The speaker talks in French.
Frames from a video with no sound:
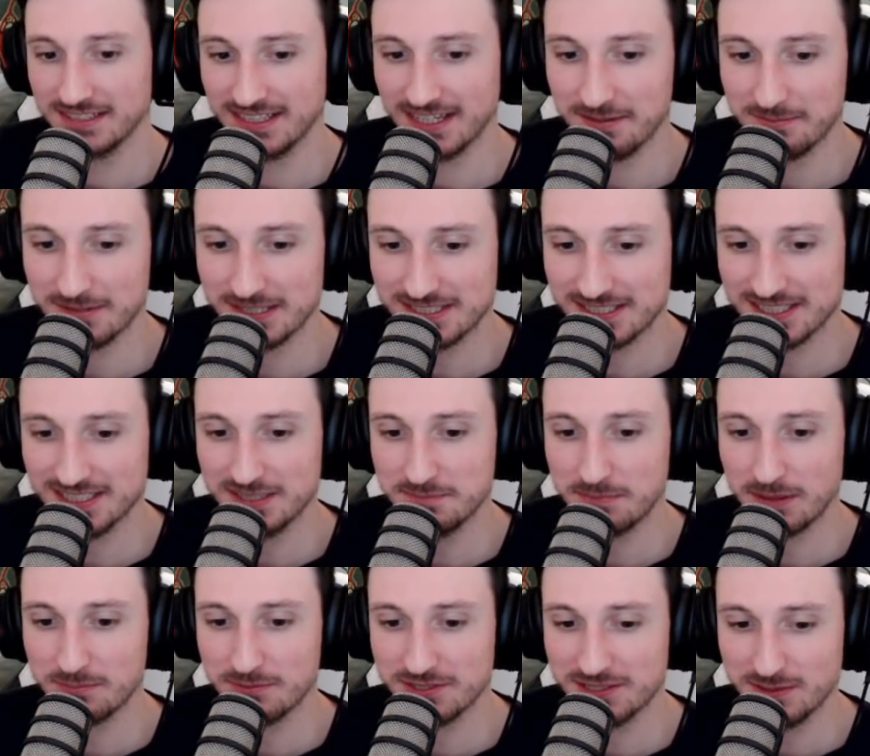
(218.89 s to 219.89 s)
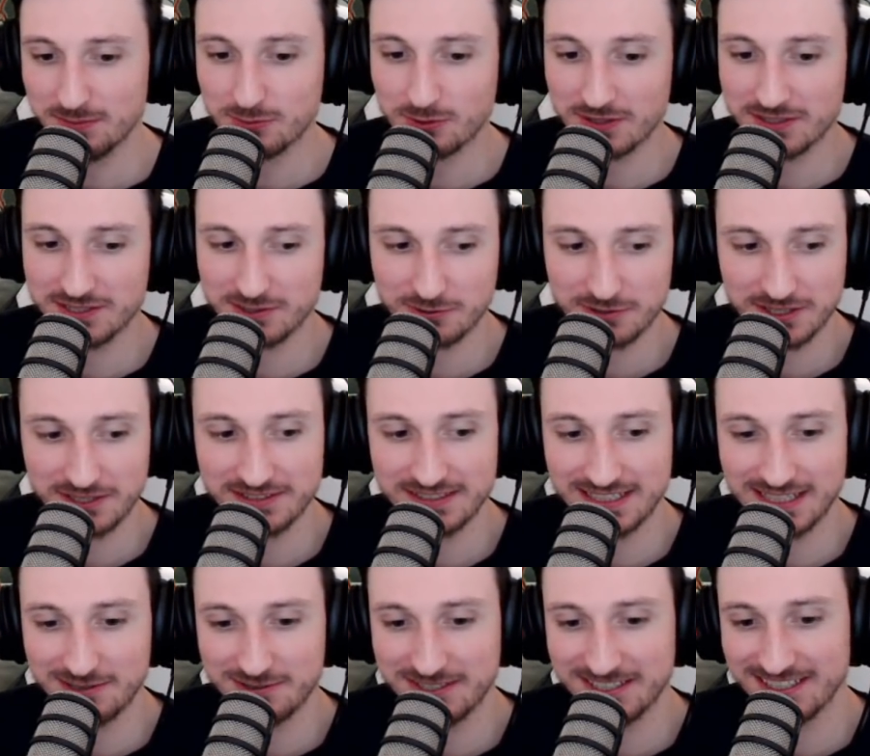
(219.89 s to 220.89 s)
il y a Mas qui dit pas possible 3-0, il y a une
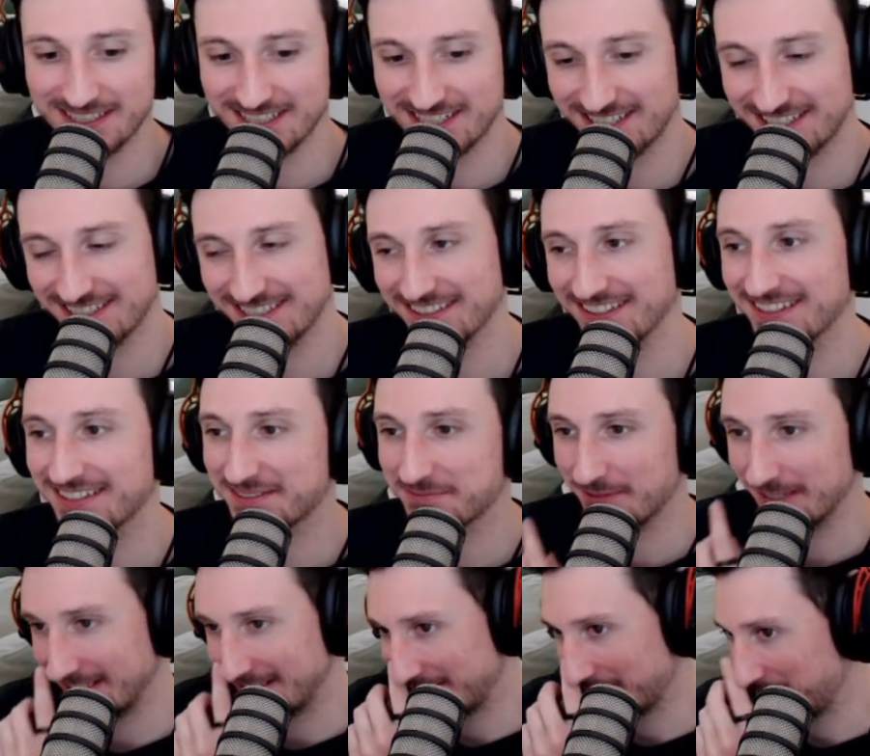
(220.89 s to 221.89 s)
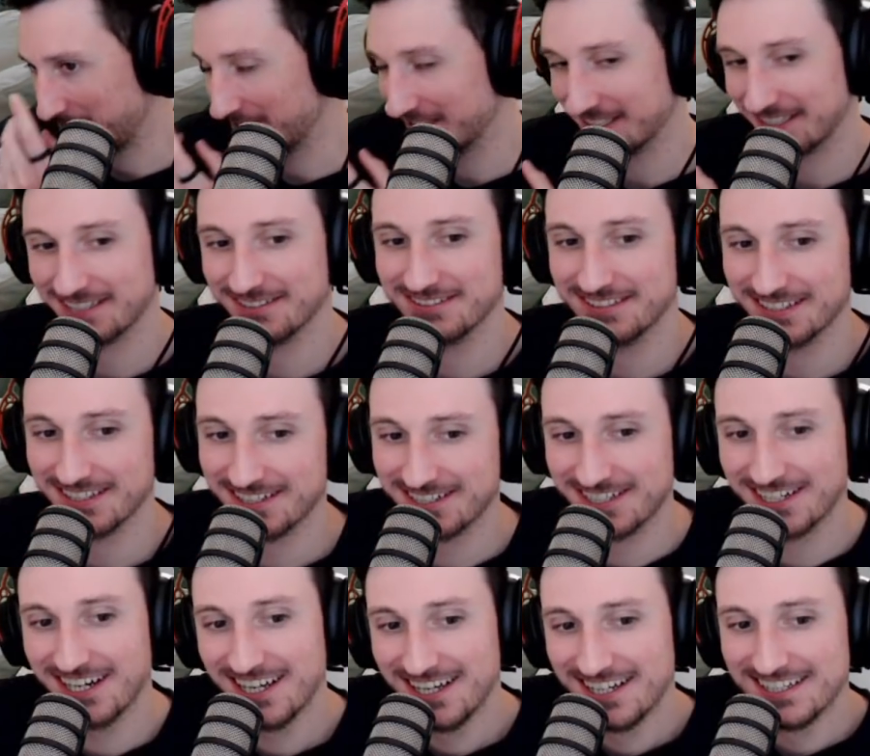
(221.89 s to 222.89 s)
KOTH. C'est vrai que seulement les
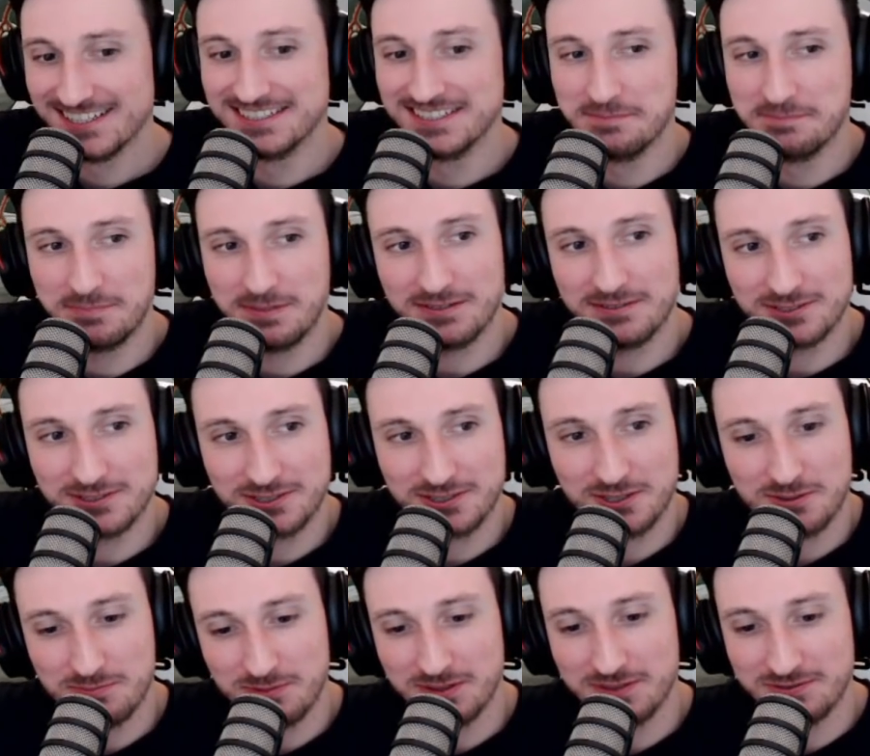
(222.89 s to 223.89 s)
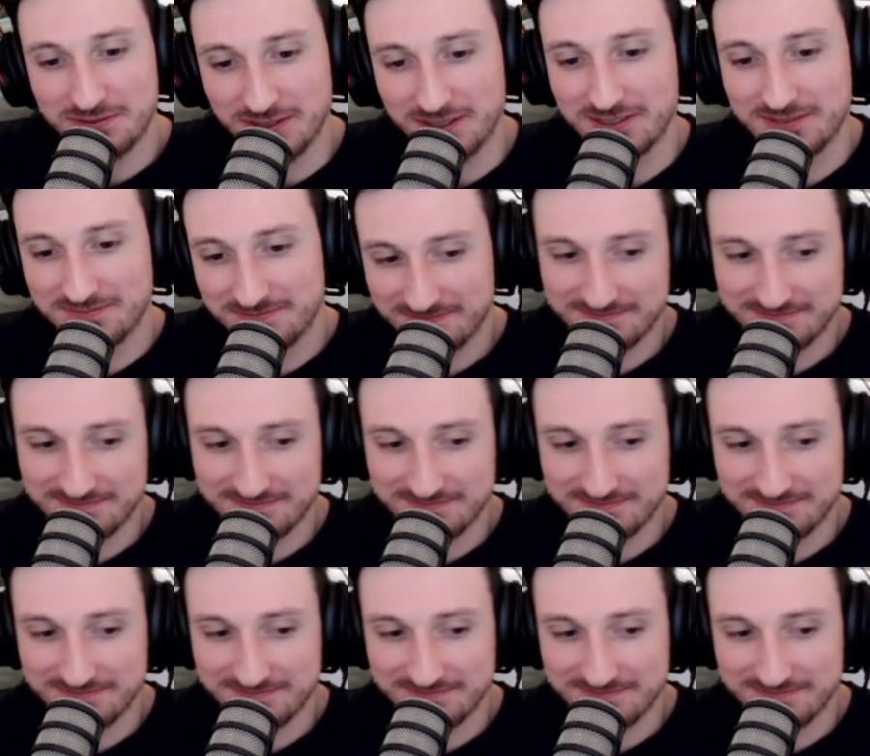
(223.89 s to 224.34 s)
KOTH, c'est pas votre point fort.